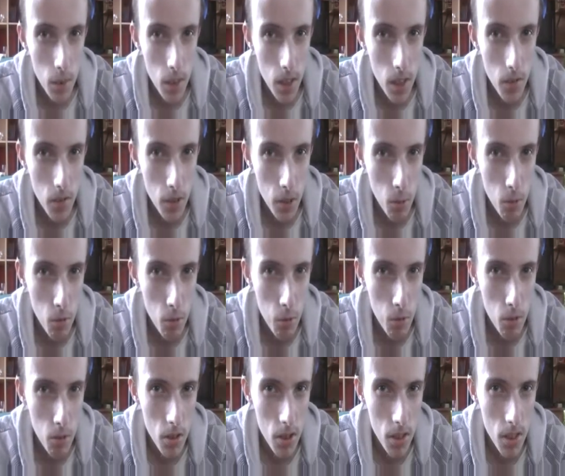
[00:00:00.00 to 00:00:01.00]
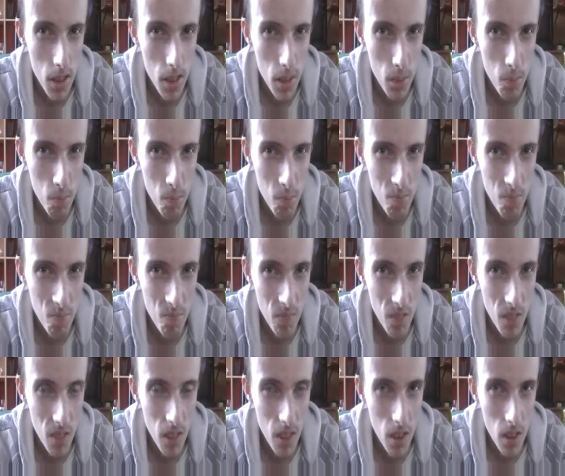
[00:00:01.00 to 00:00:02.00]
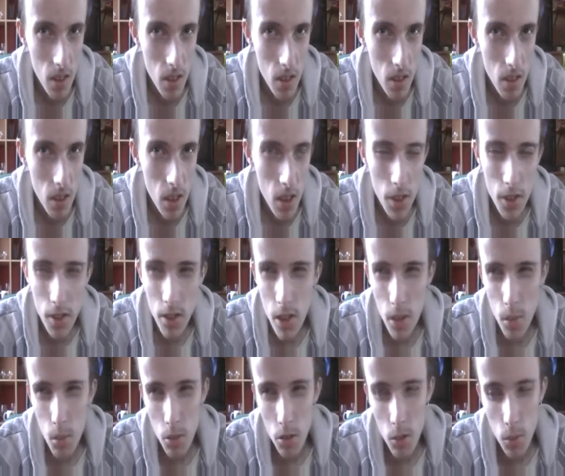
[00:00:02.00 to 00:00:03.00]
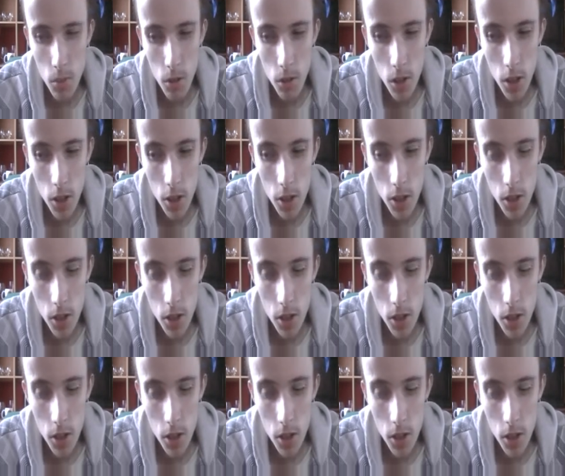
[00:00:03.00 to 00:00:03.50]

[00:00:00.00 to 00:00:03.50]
yy, filmów, bo to jest takie ile, co tam możemy dodać?